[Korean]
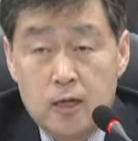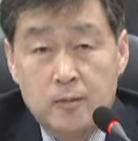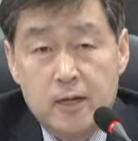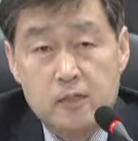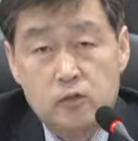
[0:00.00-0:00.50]

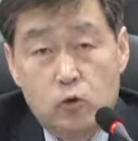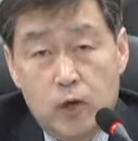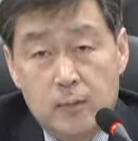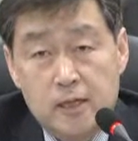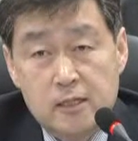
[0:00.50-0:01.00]
일반적인
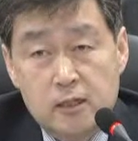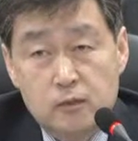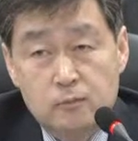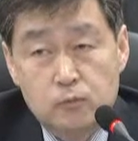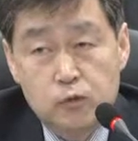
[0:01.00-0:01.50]

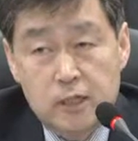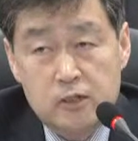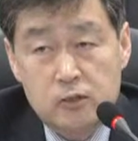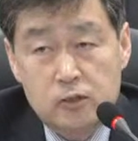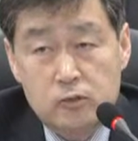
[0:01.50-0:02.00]
손해배상 문제에
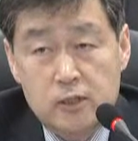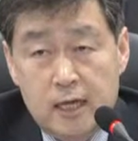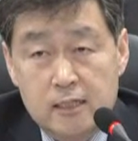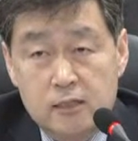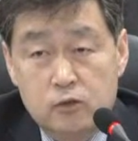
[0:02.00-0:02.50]
있어서도
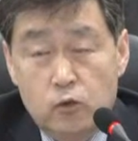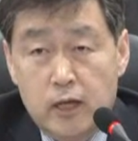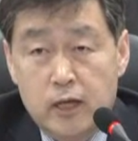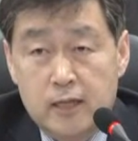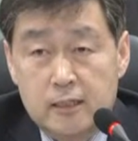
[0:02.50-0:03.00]
사실은
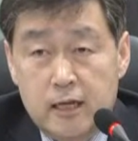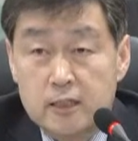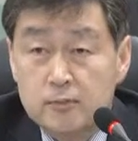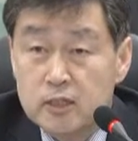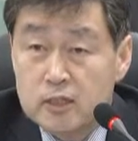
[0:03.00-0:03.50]
손해액이 가장
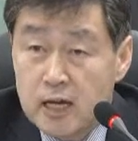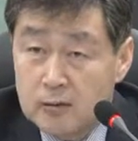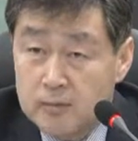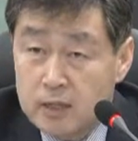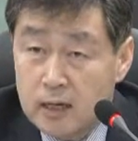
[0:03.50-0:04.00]
핵심적인
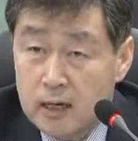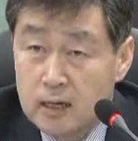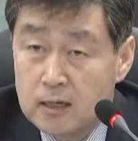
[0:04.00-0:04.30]
사항입니다.